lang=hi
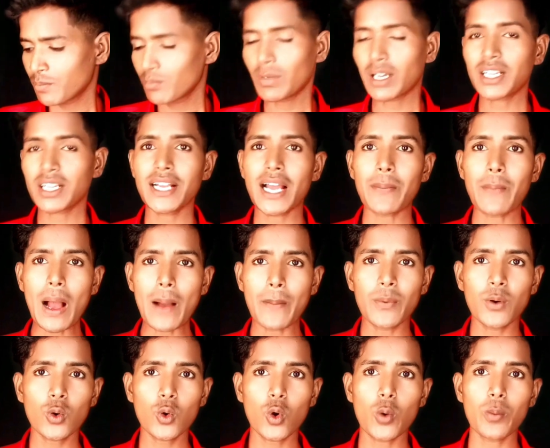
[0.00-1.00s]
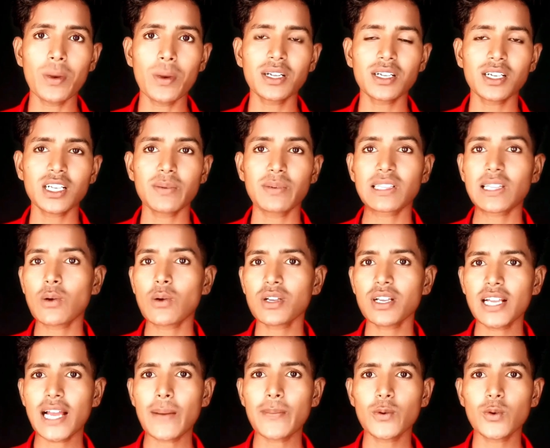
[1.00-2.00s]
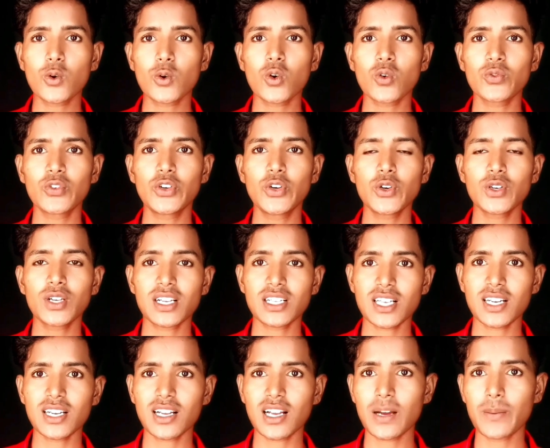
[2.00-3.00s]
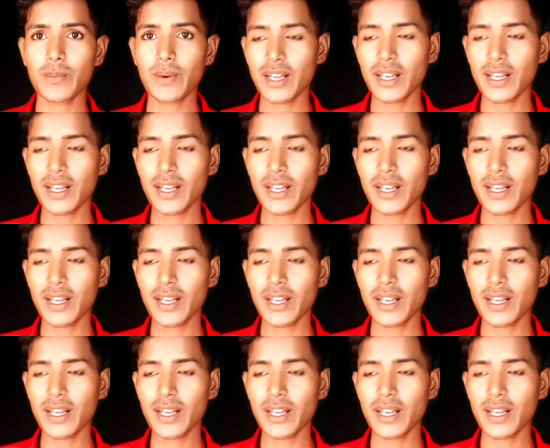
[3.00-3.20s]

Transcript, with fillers: बाकी आप आप लोग कमेंट करके बताओ कि आप लोगों को वीडियो कैसा लगा